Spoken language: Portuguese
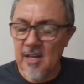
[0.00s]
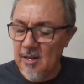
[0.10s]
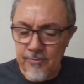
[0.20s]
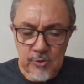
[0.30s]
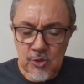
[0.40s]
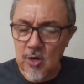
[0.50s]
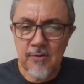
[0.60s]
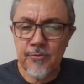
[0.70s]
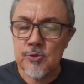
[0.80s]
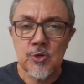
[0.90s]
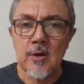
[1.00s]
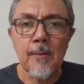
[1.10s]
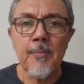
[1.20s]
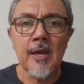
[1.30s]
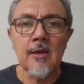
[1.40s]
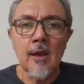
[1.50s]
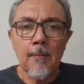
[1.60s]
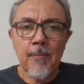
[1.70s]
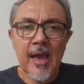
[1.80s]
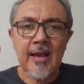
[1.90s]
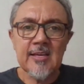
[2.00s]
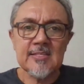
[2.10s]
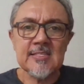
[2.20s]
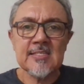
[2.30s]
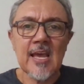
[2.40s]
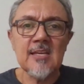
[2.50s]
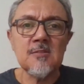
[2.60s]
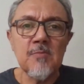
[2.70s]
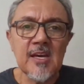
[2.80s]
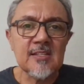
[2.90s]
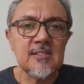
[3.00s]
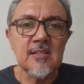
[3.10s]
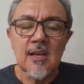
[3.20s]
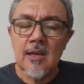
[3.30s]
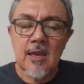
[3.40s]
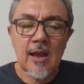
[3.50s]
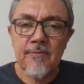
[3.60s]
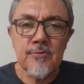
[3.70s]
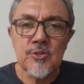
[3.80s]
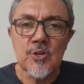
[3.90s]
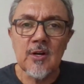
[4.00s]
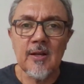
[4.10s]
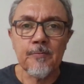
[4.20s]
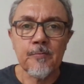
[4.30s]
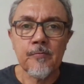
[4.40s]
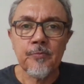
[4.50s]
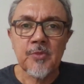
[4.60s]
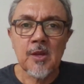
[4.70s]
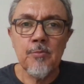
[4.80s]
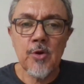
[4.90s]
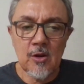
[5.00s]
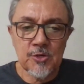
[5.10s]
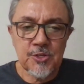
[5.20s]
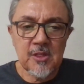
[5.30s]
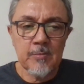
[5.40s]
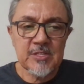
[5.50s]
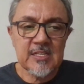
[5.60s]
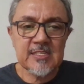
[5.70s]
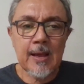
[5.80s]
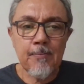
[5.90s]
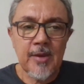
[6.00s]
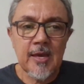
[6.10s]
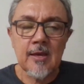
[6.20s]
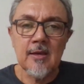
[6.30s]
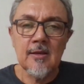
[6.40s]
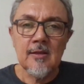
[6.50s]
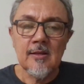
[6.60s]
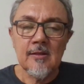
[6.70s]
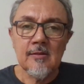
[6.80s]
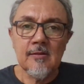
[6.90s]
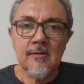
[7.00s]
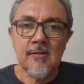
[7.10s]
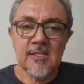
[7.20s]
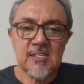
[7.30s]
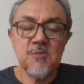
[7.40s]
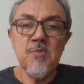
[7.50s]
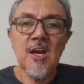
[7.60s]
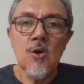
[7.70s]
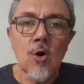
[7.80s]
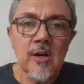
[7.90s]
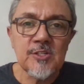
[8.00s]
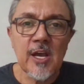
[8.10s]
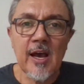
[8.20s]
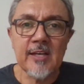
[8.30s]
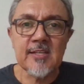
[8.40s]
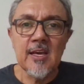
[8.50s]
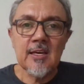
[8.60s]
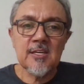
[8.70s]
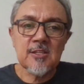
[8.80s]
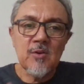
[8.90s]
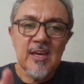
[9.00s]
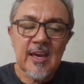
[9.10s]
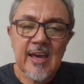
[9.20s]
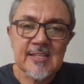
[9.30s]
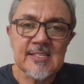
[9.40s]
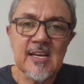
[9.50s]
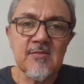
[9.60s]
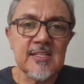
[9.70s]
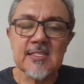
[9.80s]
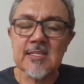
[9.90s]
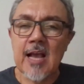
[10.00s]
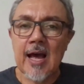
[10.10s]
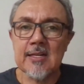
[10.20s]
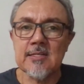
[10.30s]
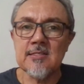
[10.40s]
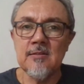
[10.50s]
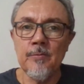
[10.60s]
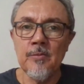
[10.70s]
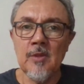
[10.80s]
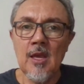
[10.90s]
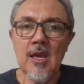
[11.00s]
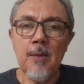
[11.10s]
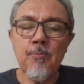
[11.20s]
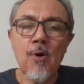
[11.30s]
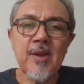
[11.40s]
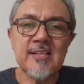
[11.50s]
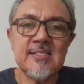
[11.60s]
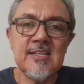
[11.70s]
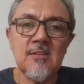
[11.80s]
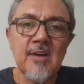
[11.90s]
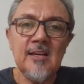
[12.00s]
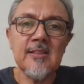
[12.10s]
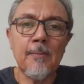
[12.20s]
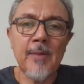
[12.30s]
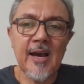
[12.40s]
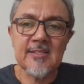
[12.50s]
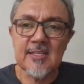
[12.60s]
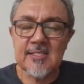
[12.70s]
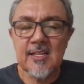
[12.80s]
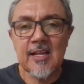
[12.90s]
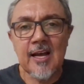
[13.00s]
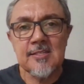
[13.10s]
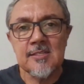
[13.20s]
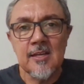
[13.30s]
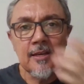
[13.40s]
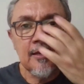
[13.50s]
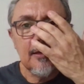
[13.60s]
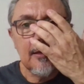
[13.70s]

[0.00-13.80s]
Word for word: Ela funciona e funciona bem. Pega aí seis meses que ela funciona. Porque nós temos que saber desses milhões de reais que estão enriquecendo esses caras e empobrecendo ainda mais as cidades.